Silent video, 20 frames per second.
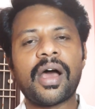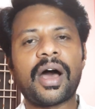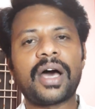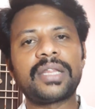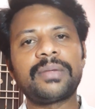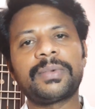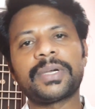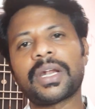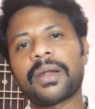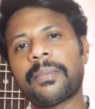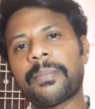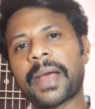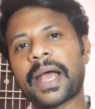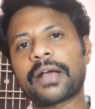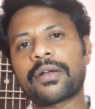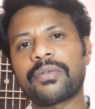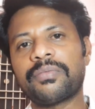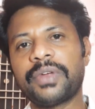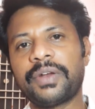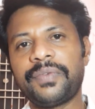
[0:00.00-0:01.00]
அது மட்டும் இல்லாமல்
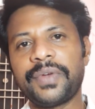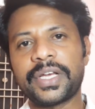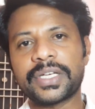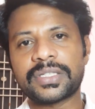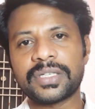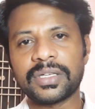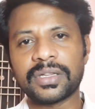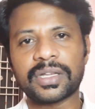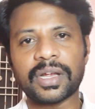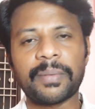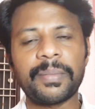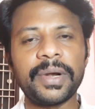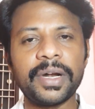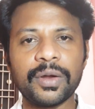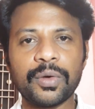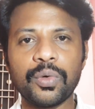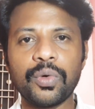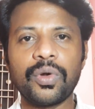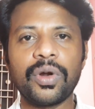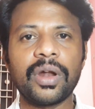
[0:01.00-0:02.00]
பேக்ரவுண்ட் வெரிஃபிகேஷன்
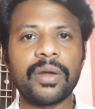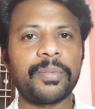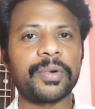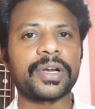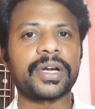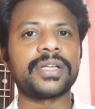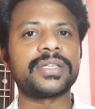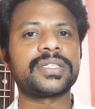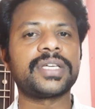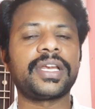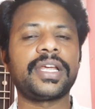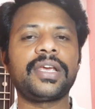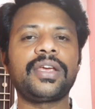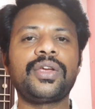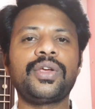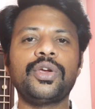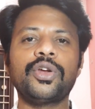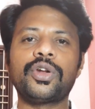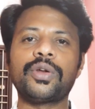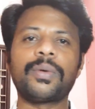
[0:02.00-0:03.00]
தமிழ்னு கூகுளில் போட்டாலும் சரி
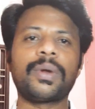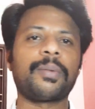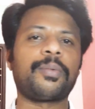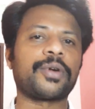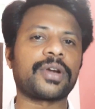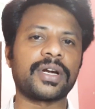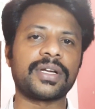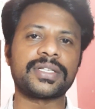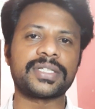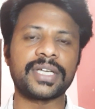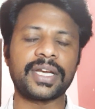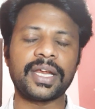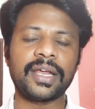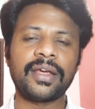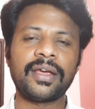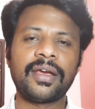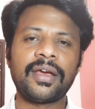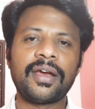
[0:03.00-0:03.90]
யூடியூப்பில் போட்டாலும் சரி